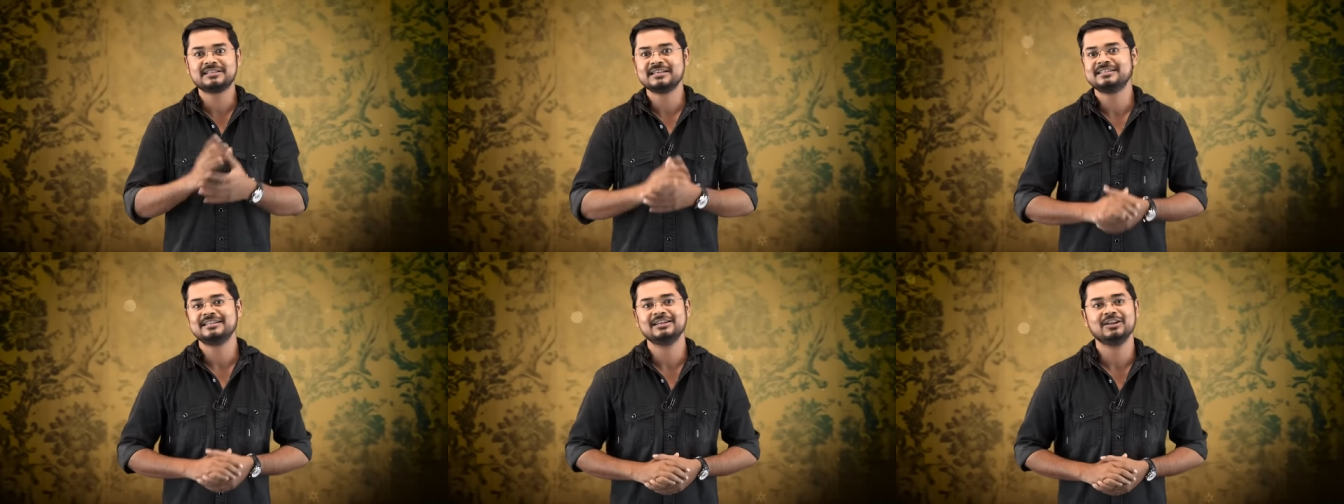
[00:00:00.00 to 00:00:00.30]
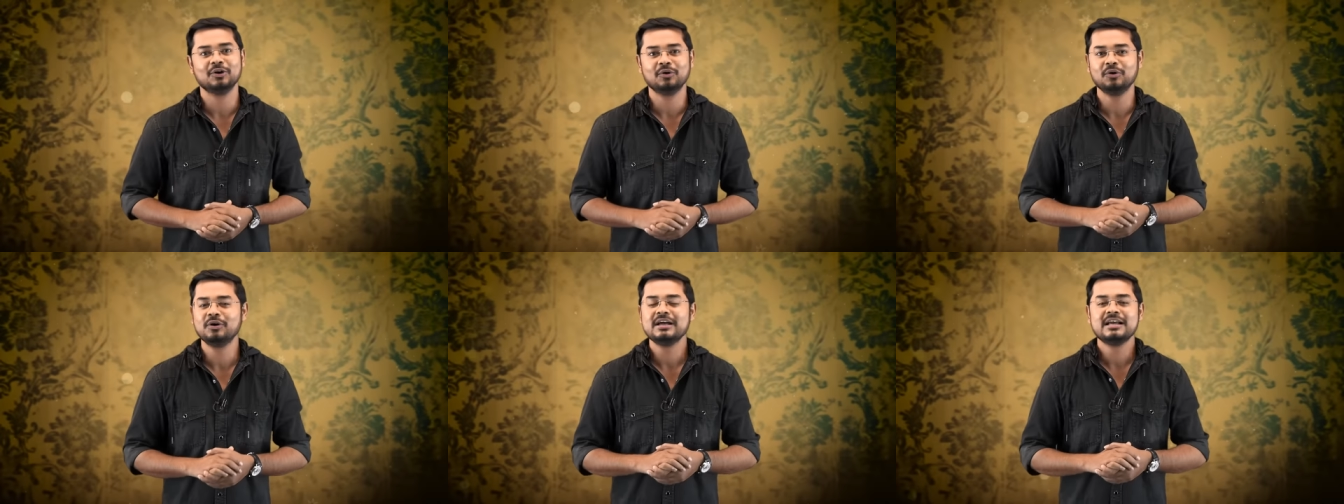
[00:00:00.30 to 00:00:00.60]
বেশি
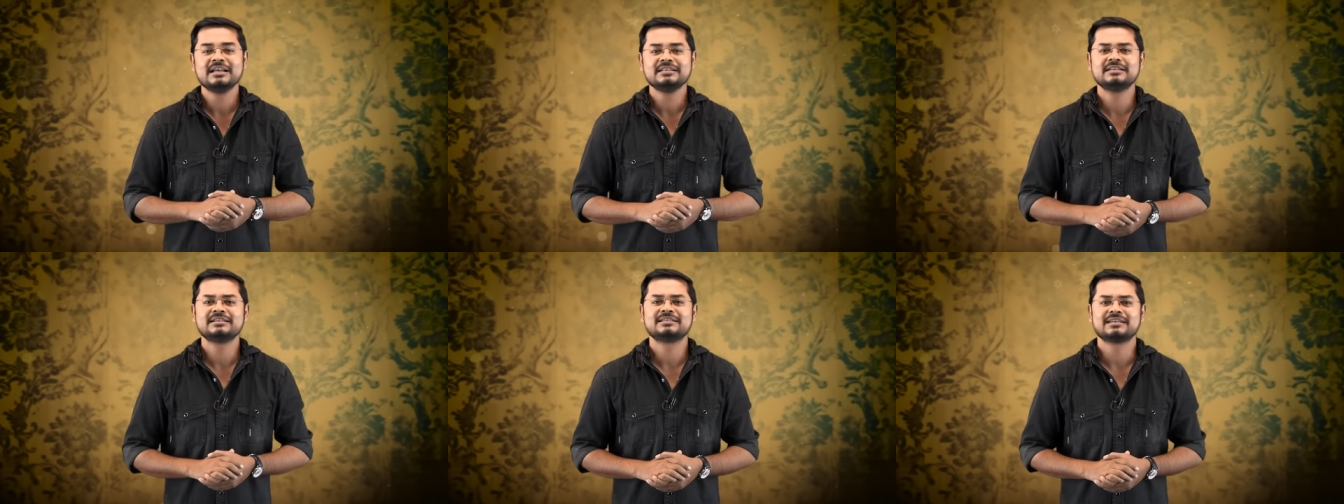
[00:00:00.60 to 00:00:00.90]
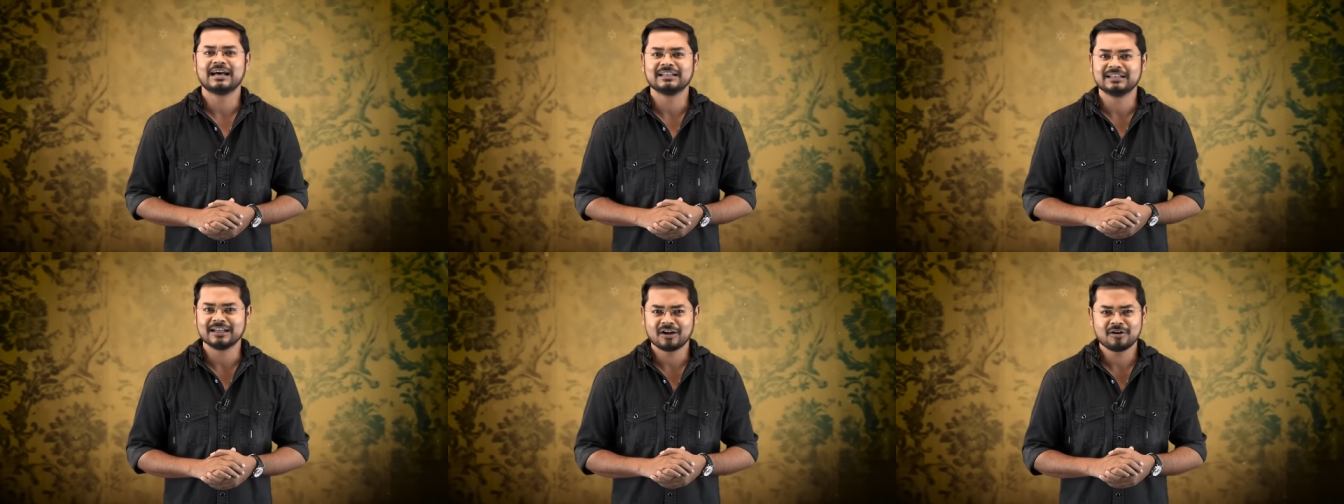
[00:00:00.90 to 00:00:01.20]
ছিল যে
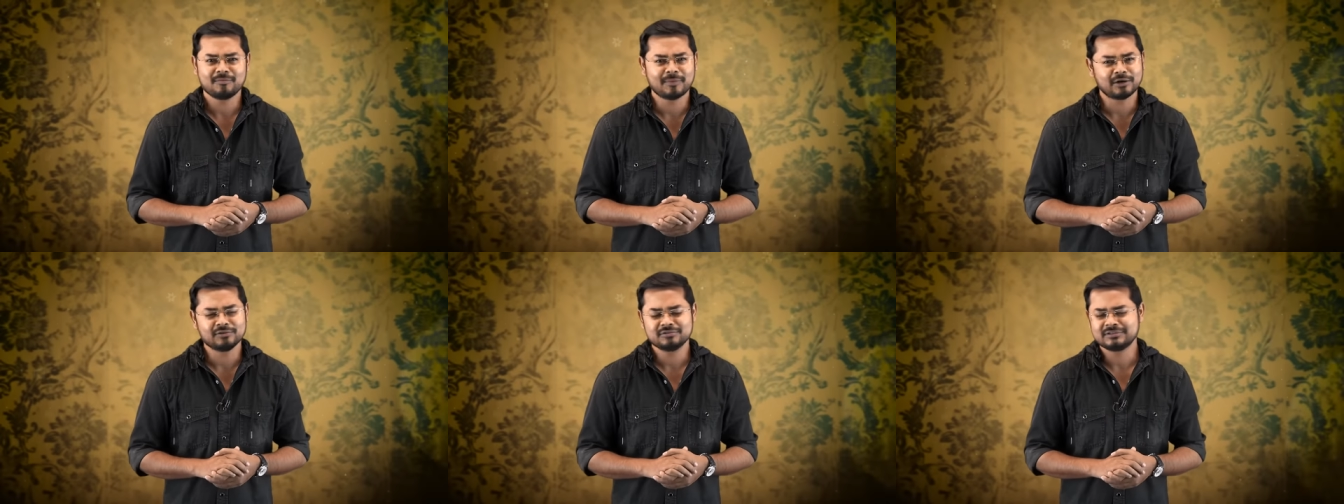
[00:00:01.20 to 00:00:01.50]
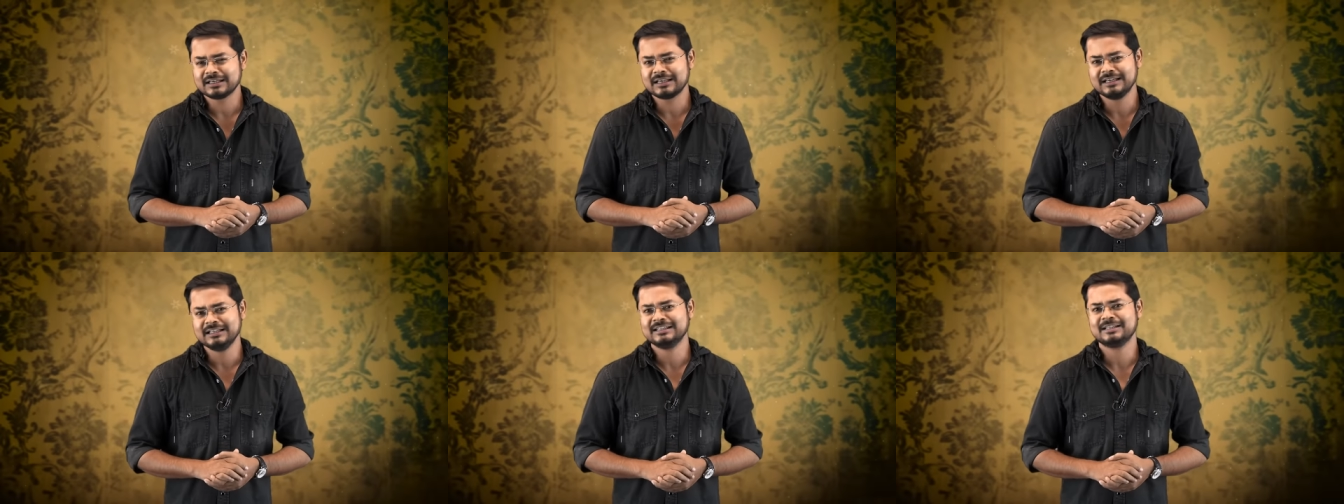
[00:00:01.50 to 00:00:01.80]
সাধারণ মানুষ
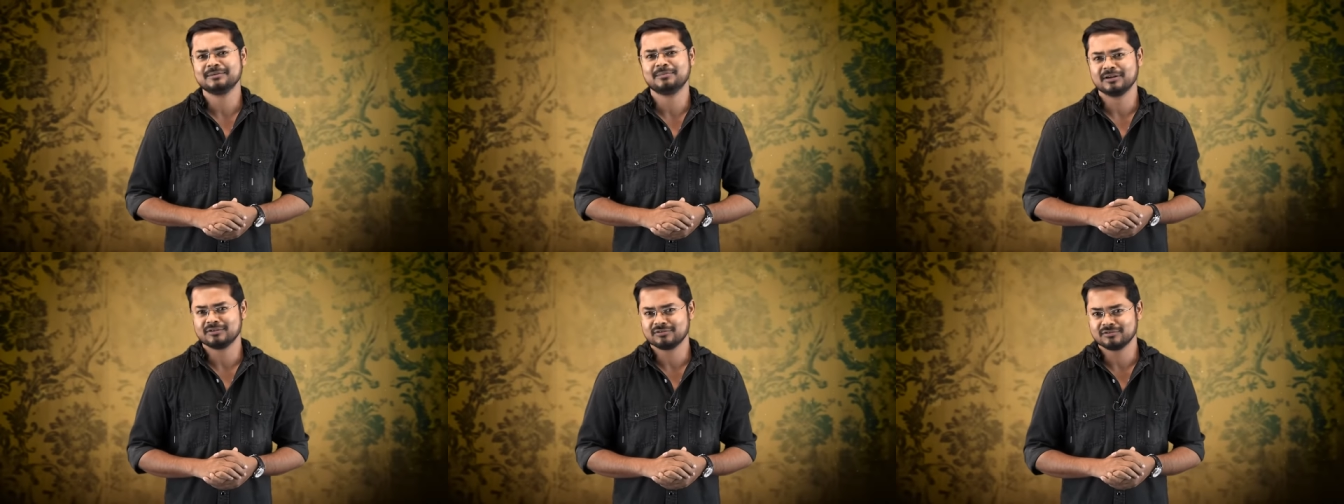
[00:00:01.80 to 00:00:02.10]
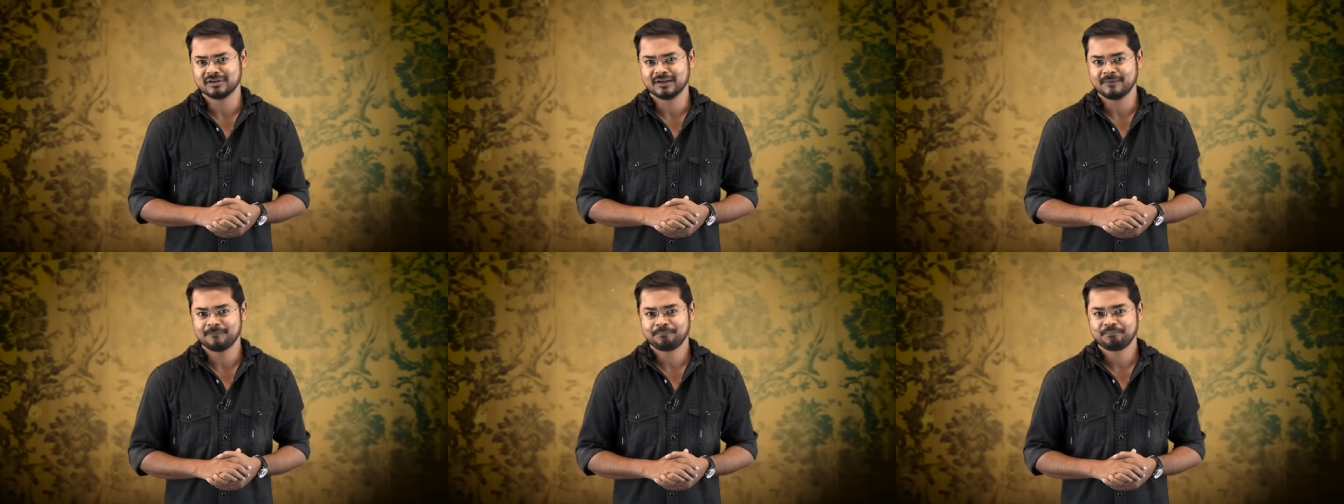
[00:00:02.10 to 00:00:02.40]
তা কিনতে পারত
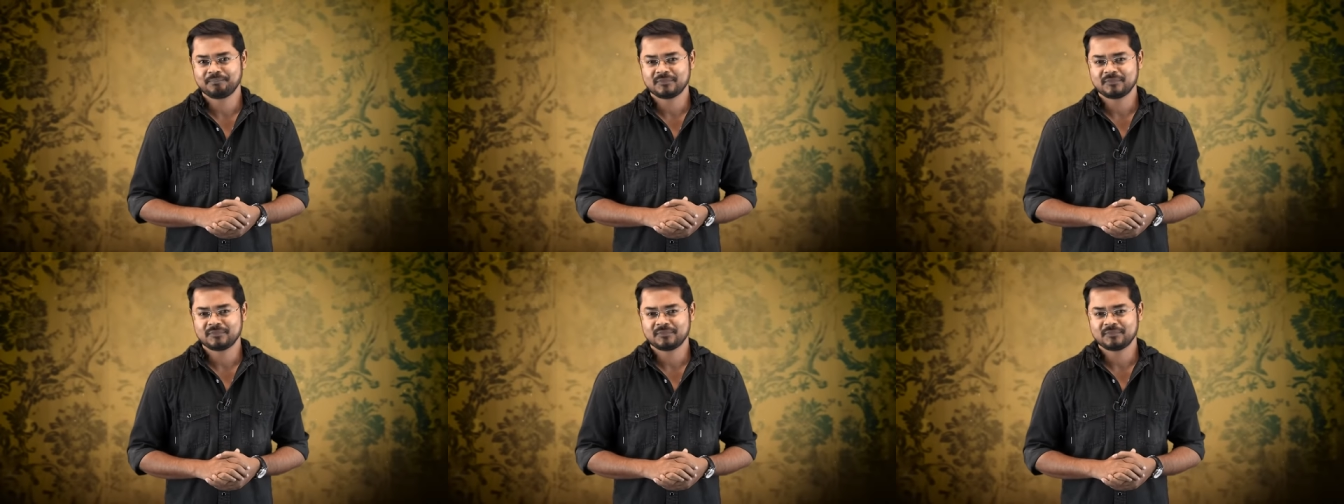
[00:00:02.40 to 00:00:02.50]
না